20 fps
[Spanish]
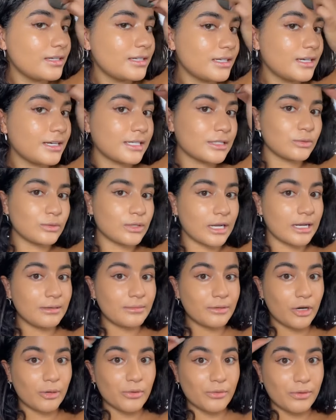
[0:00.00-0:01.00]
y
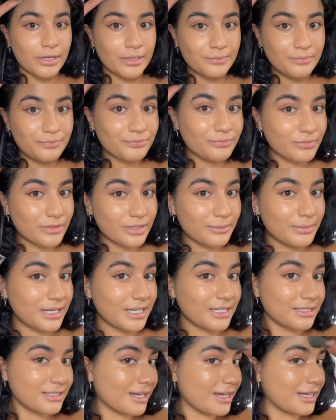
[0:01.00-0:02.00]
natural, como ven
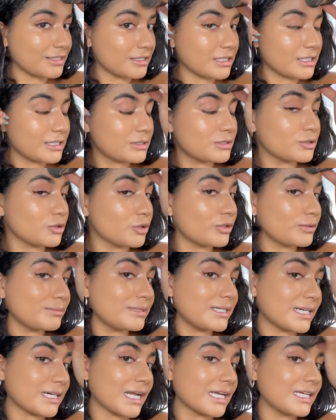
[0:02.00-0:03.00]
mira, esas
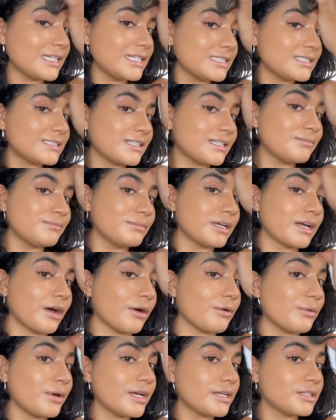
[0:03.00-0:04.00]
son mis raíces, mi
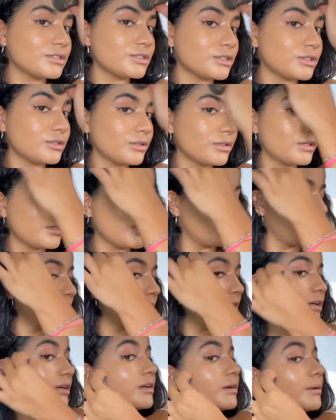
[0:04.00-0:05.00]
cabello,
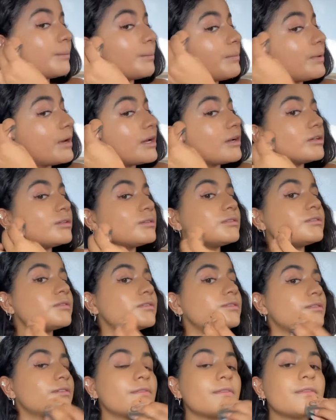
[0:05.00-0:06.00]
pero,
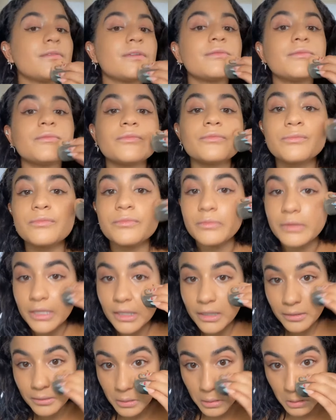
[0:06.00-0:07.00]

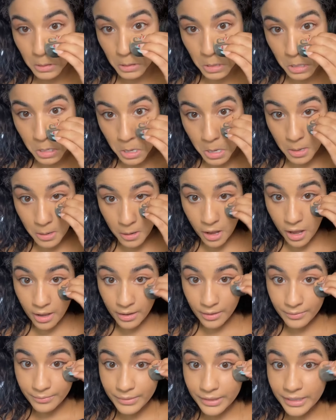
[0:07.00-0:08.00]
mira,
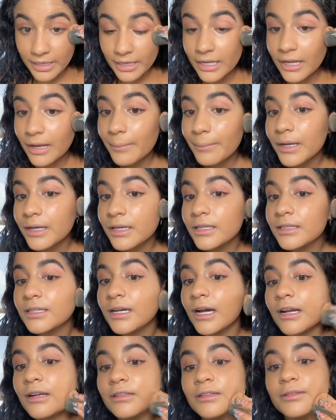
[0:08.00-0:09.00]
me quería
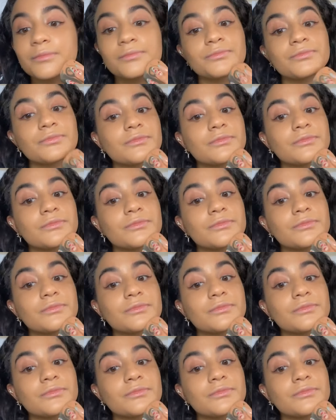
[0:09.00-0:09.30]
maquillar.